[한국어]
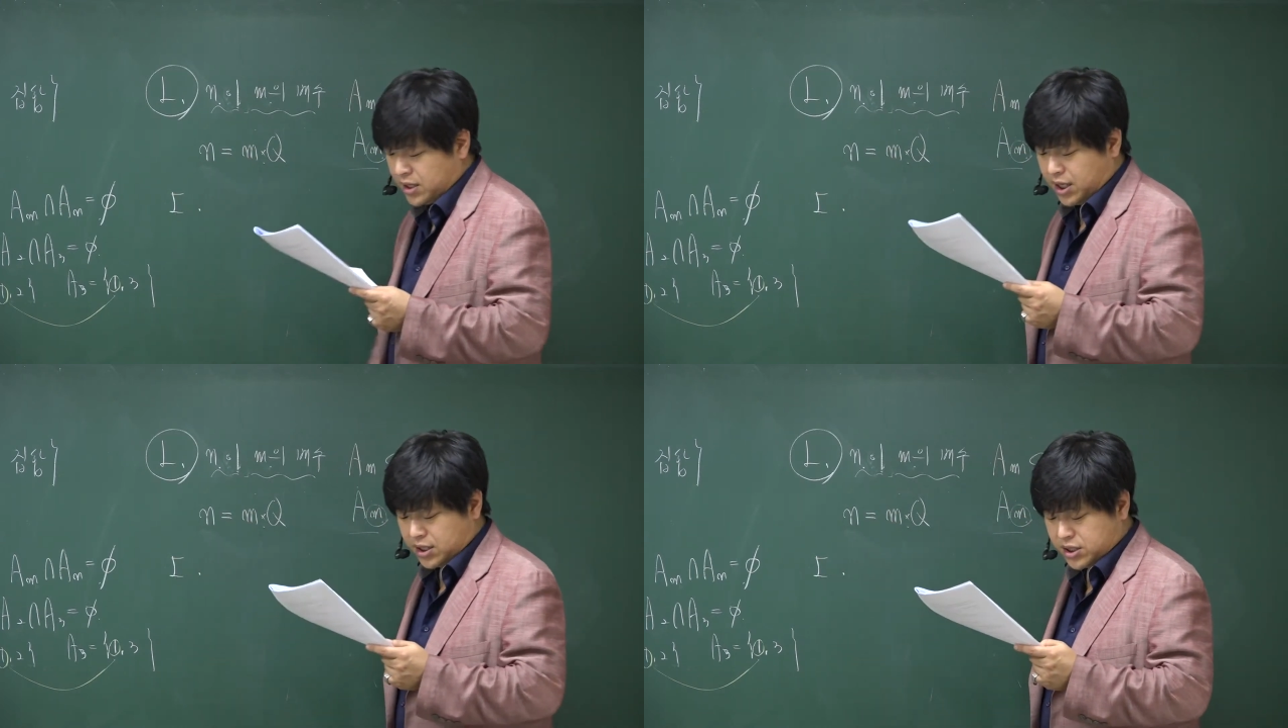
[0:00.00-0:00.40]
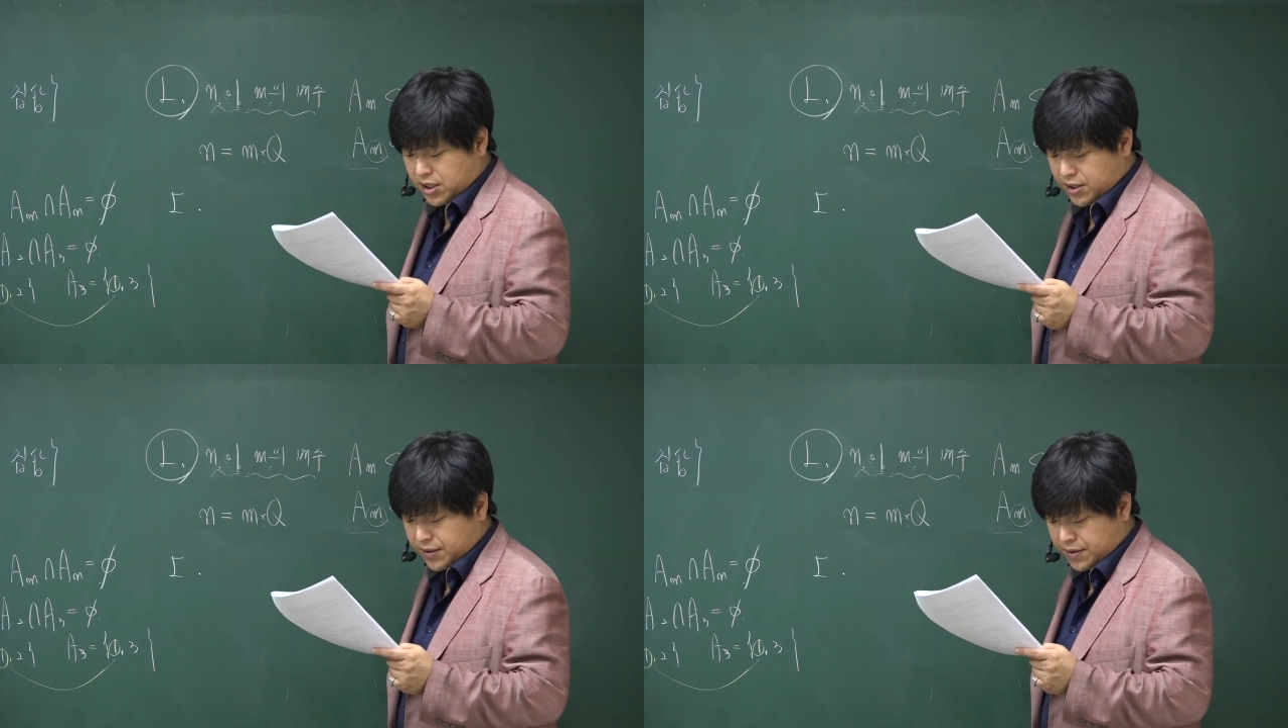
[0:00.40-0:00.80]

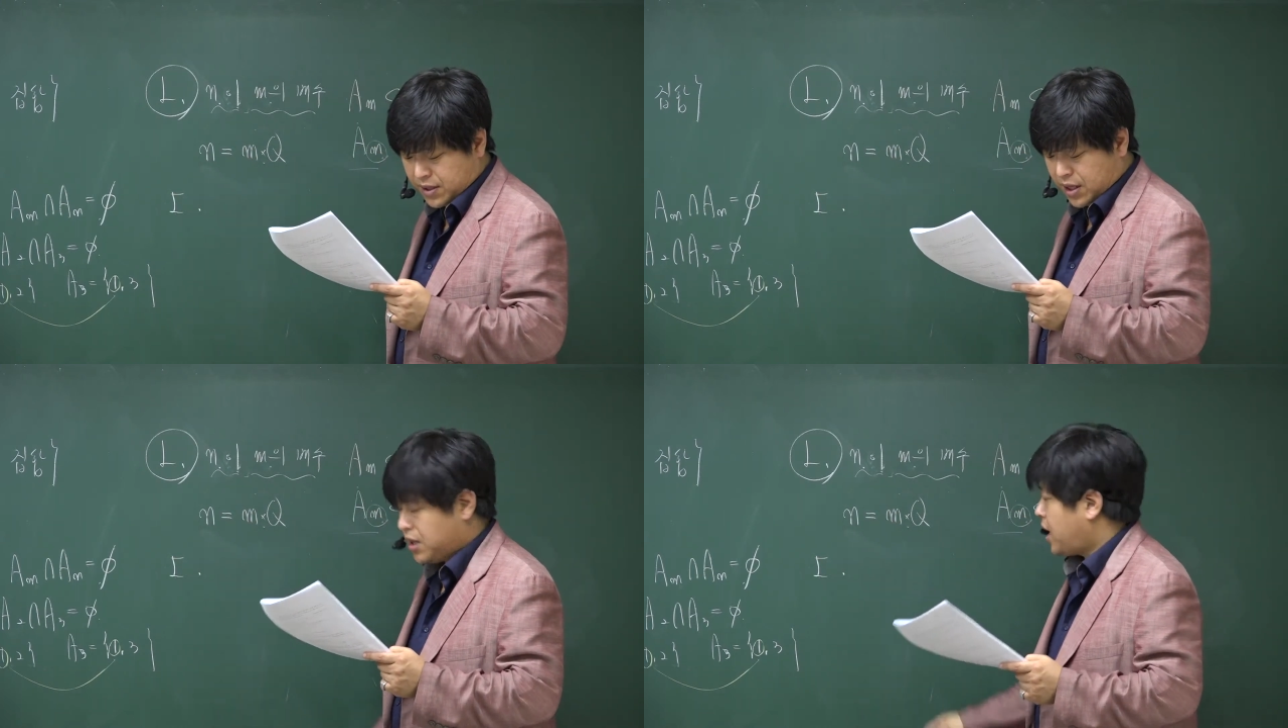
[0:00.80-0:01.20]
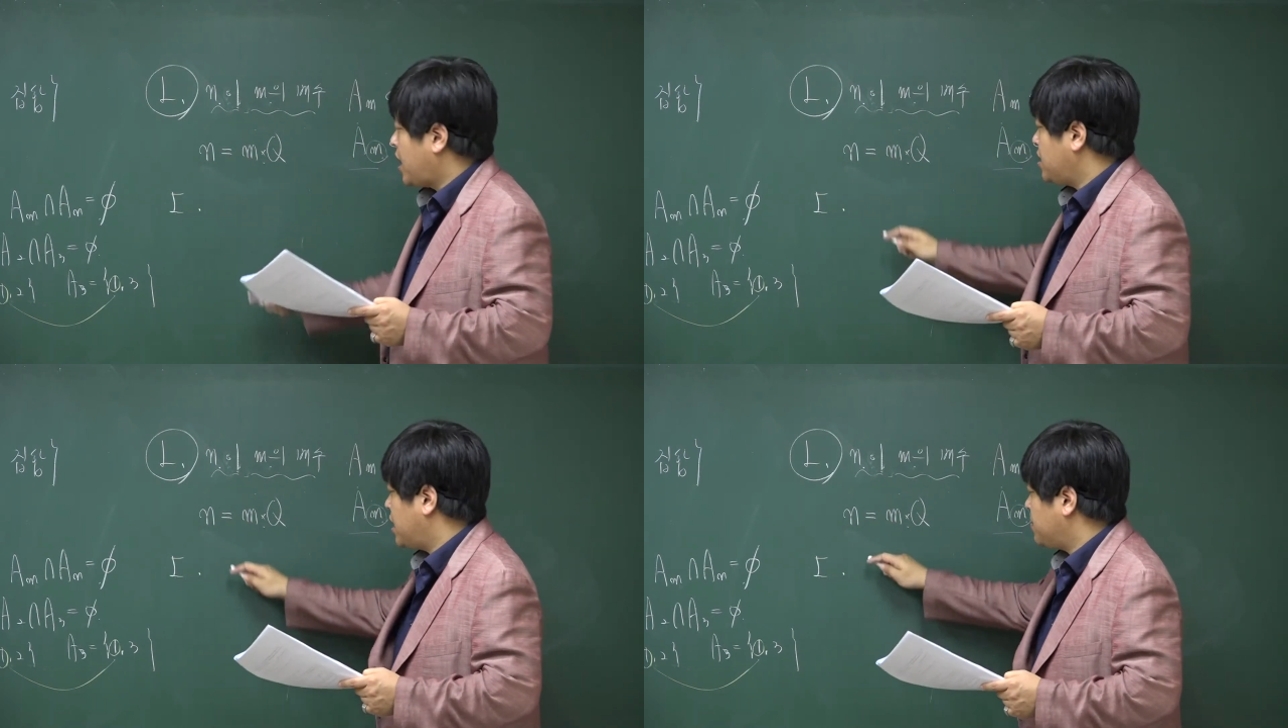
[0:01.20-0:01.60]
이것은요.
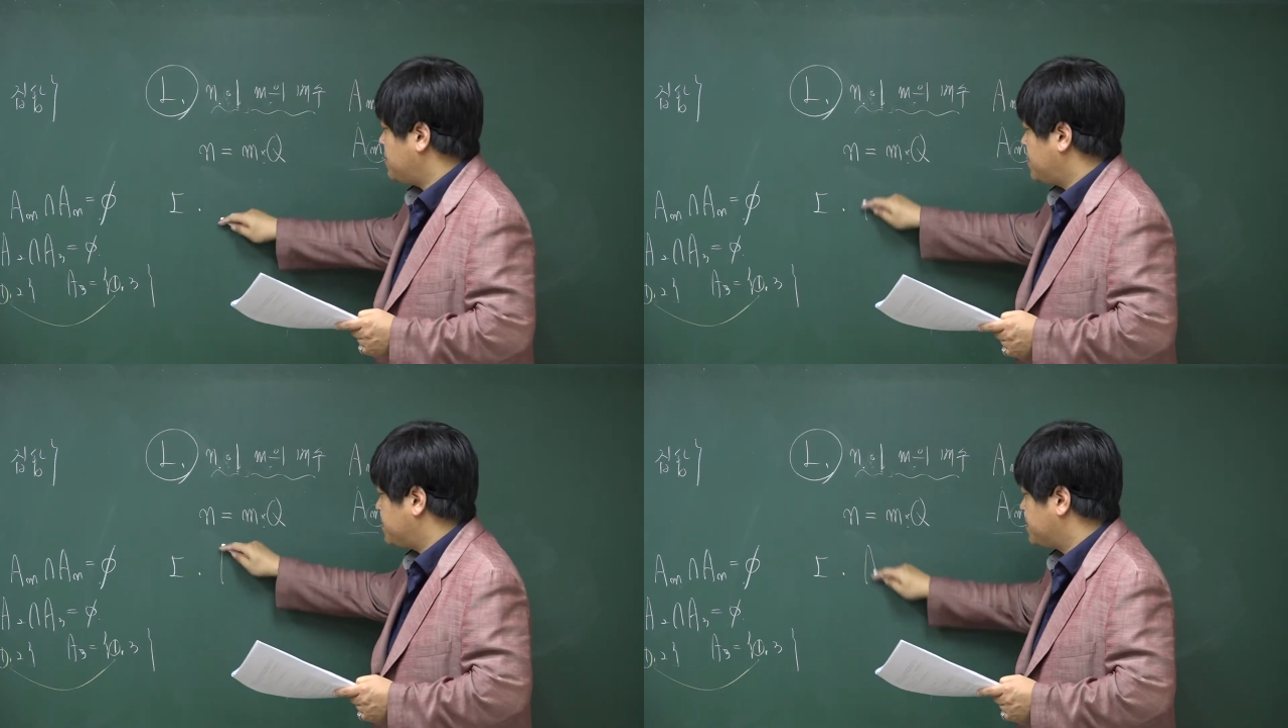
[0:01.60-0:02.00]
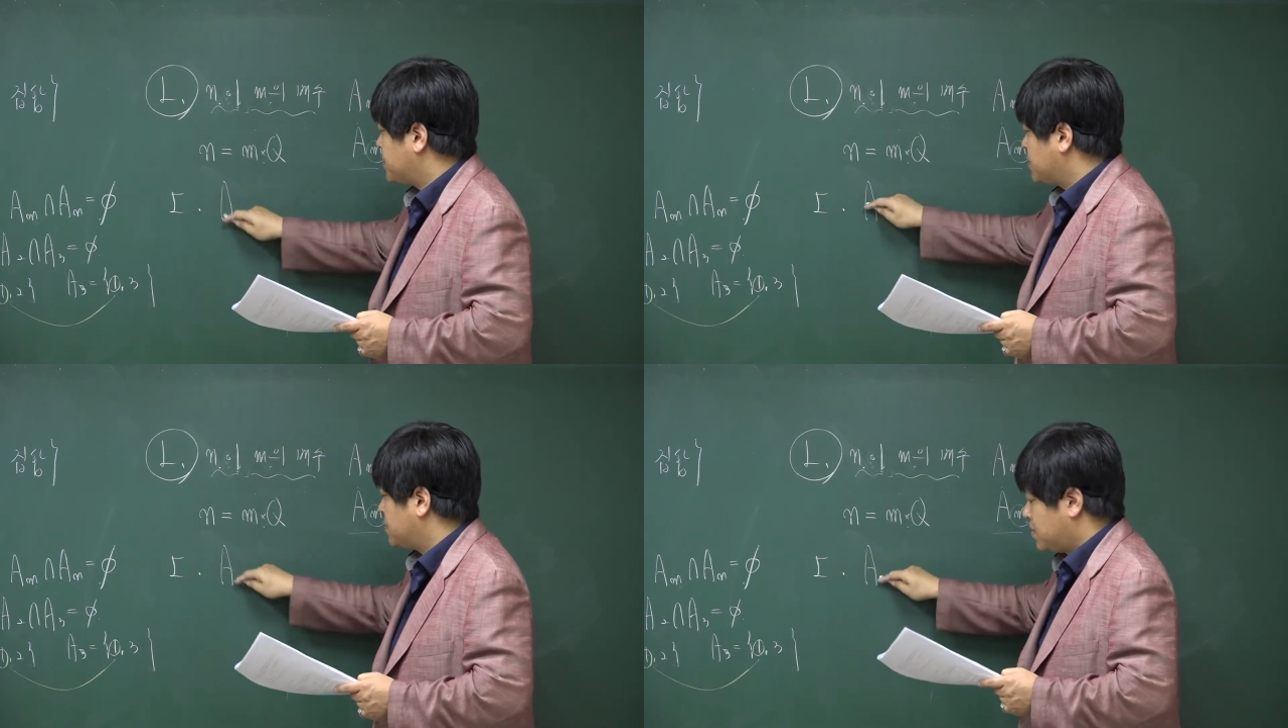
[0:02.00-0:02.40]
AM
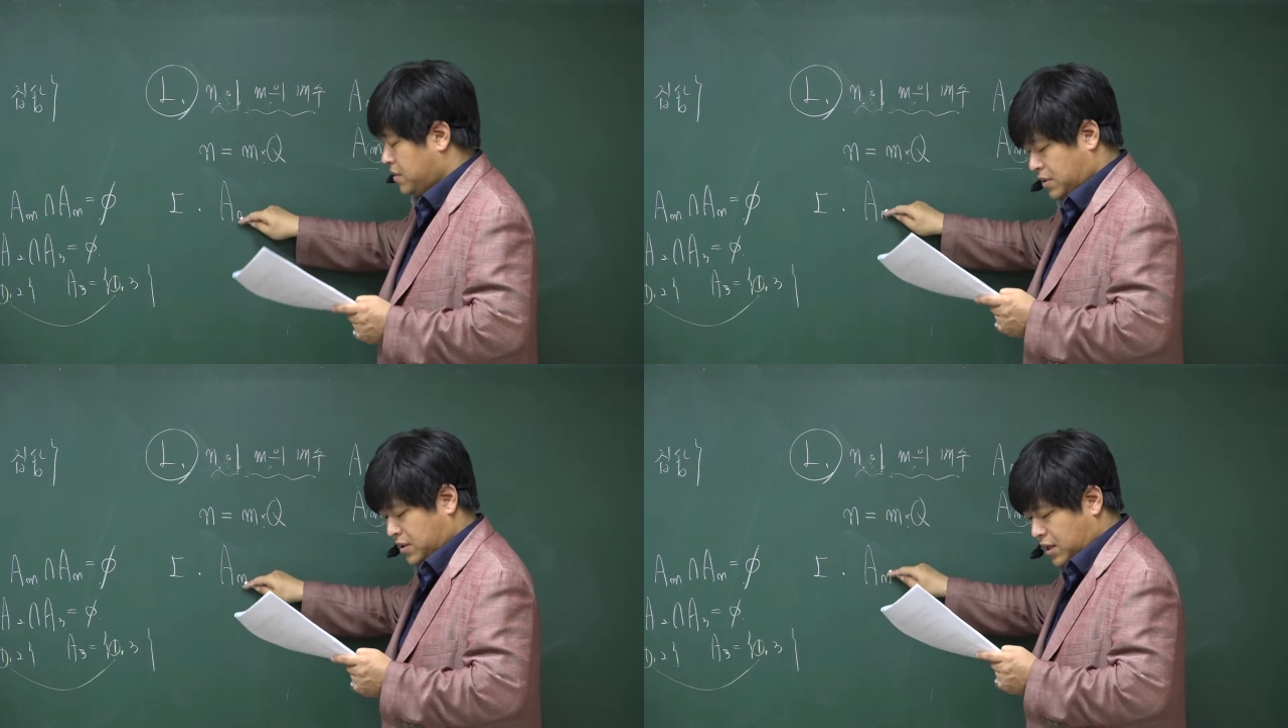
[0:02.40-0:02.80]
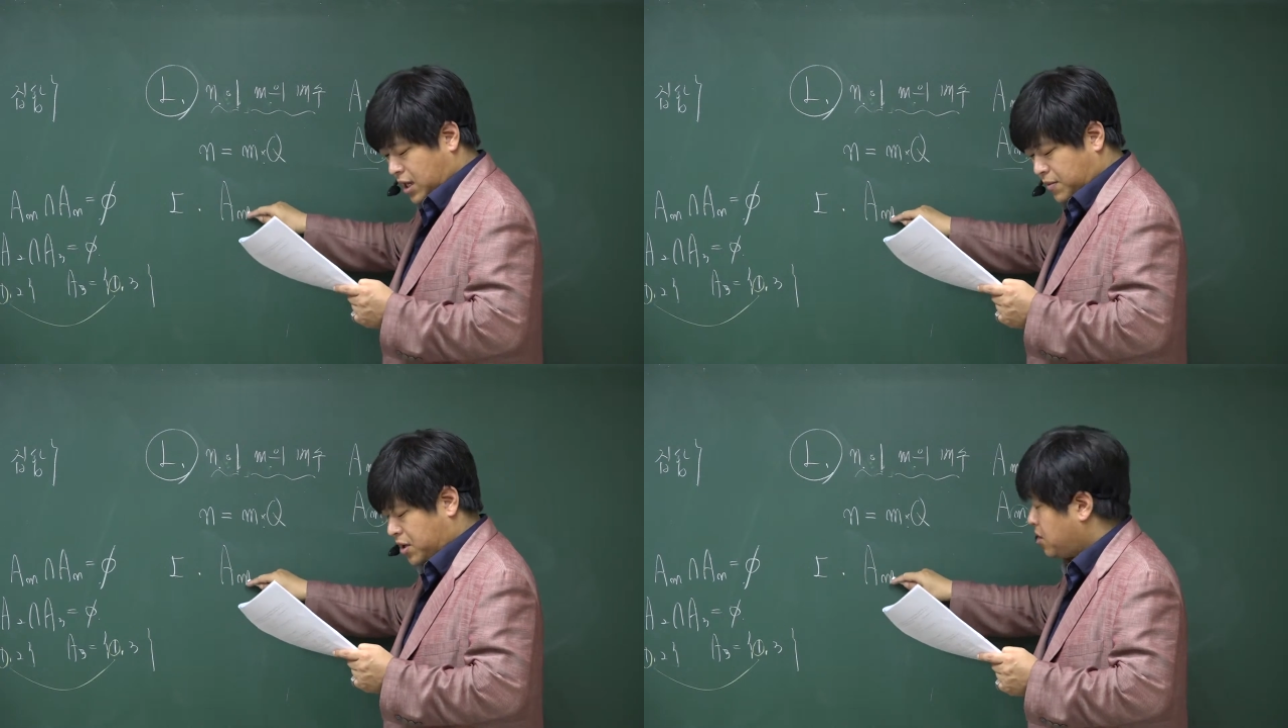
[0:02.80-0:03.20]

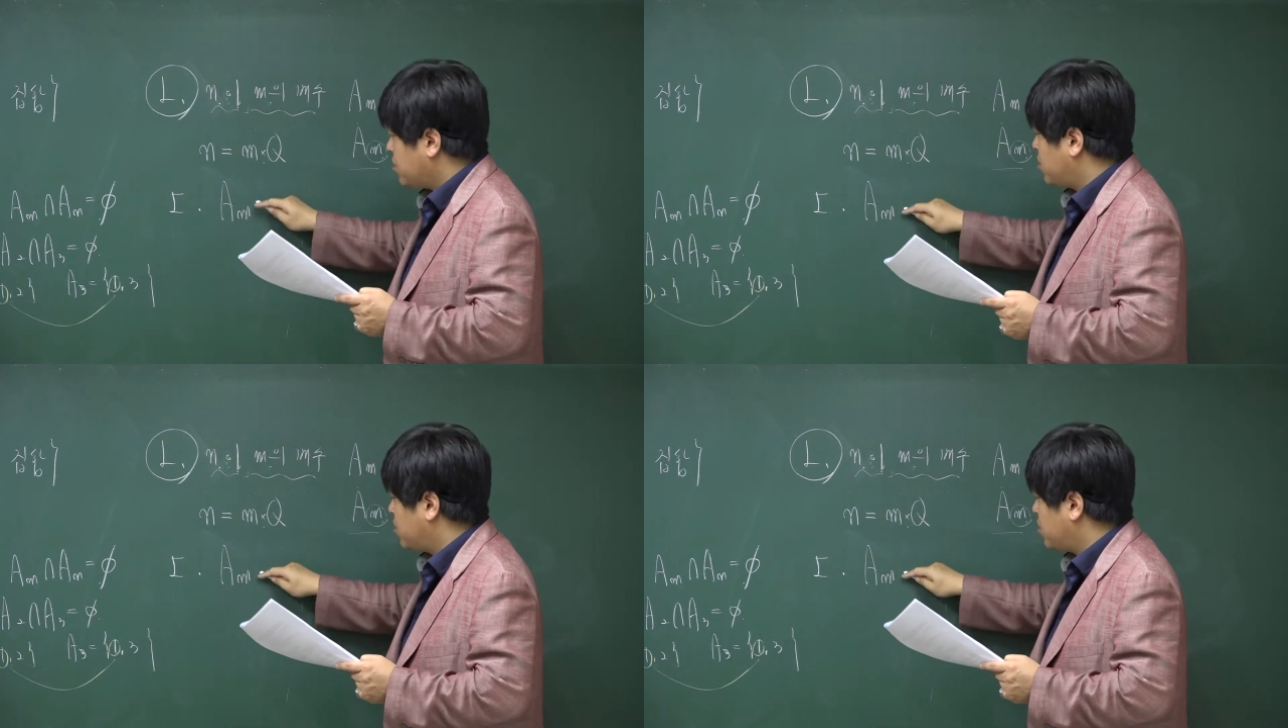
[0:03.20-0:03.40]
다음에요.